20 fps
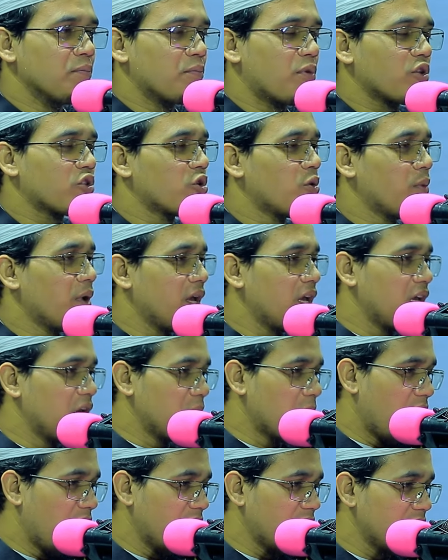প্রথমে
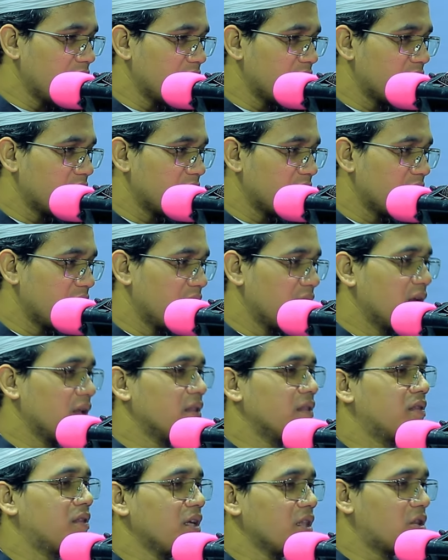ইমান
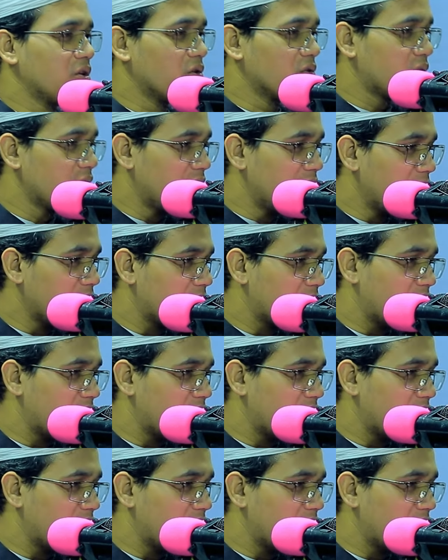দ্বিতীয়তে নেক